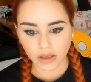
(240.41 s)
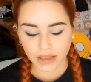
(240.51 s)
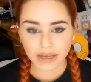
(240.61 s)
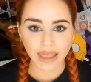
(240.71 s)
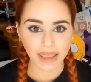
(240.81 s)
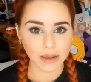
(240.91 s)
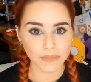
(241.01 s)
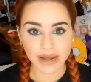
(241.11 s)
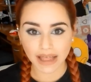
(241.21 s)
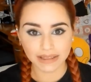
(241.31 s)
e lei ha la
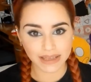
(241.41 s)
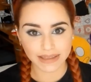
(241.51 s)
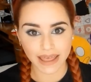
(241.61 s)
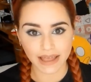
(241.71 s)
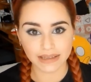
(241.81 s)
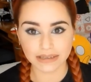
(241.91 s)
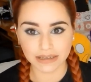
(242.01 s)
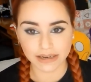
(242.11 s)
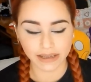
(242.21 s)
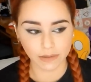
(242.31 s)
brillante idea di
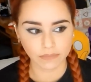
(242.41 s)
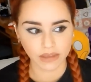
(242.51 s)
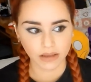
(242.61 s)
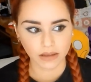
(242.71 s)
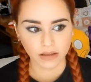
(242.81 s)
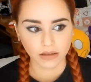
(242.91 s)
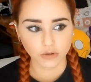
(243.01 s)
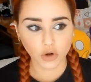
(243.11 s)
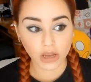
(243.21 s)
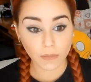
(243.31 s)
dire
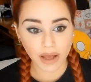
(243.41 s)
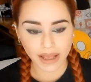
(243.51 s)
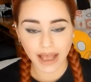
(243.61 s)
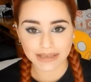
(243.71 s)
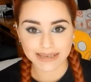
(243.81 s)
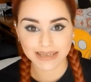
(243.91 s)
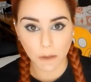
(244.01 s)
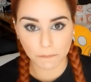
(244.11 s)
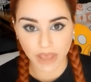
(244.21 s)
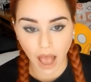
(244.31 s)
torniamo a casa,
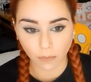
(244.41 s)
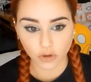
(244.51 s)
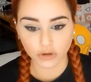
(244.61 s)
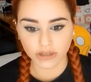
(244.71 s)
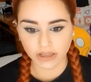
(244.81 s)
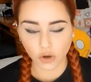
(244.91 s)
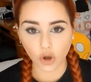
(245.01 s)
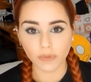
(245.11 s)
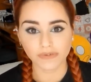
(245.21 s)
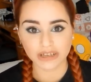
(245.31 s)
scappiamo. Io gli dico
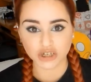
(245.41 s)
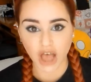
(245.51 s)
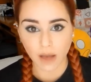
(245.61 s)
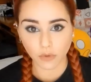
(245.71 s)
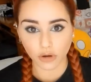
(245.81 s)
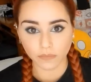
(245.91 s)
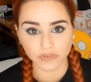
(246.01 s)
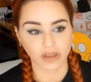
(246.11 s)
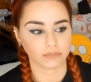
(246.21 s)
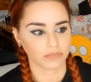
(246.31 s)
come facciamo?
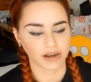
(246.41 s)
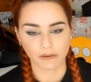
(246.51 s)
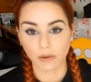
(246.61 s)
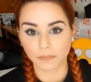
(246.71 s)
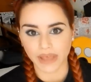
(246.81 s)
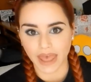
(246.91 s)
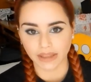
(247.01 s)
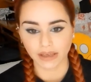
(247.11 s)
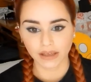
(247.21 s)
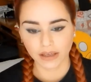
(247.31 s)
Cioè, eravamo a
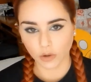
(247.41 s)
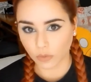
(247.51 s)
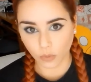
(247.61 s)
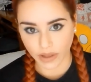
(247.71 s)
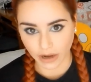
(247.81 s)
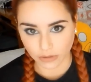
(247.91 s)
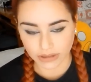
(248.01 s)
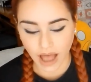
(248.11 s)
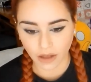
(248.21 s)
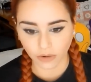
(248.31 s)
piedi, comunque era
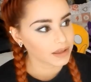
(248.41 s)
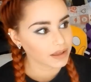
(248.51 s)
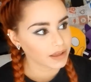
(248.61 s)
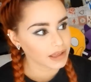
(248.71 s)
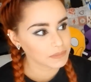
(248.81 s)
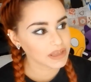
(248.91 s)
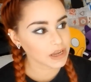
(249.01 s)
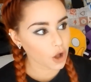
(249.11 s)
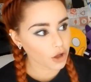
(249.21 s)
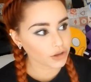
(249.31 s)
lontano. E mi
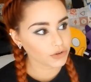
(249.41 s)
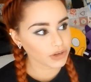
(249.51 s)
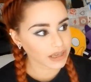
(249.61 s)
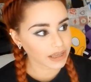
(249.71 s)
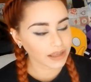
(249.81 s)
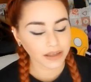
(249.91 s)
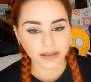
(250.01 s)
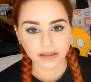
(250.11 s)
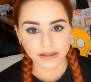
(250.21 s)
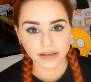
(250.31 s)
ricordo che
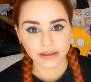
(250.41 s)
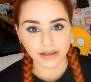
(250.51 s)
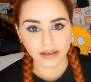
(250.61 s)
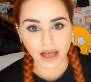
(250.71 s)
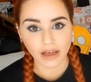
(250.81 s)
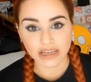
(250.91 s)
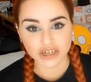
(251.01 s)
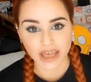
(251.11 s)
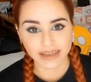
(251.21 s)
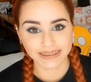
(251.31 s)
uh, a una
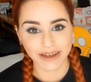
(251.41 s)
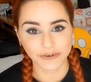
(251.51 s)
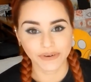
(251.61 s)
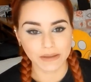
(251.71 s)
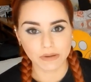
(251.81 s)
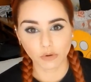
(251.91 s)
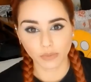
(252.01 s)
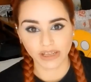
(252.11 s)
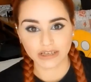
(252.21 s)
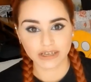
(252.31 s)
certa noi abbiamo
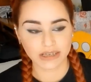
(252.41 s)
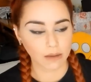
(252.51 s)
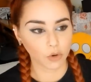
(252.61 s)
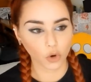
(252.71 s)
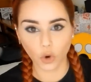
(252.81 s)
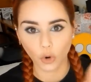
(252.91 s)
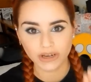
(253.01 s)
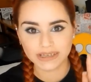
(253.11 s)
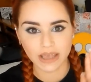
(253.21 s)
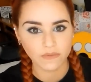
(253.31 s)
preso e siamo
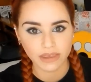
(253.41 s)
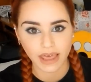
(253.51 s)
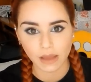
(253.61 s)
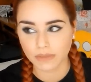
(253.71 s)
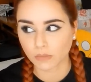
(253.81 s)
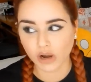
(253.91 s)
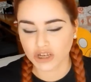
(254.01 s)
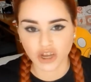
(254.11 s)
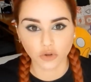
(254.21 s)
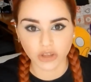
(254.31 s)
corse via, l'abbiamo
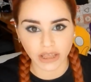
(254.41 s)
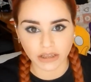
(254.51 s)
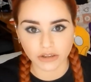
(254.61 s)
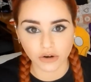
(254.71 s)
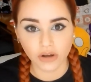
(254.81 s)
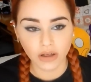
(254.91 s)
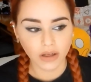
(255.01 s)
lasciato dentro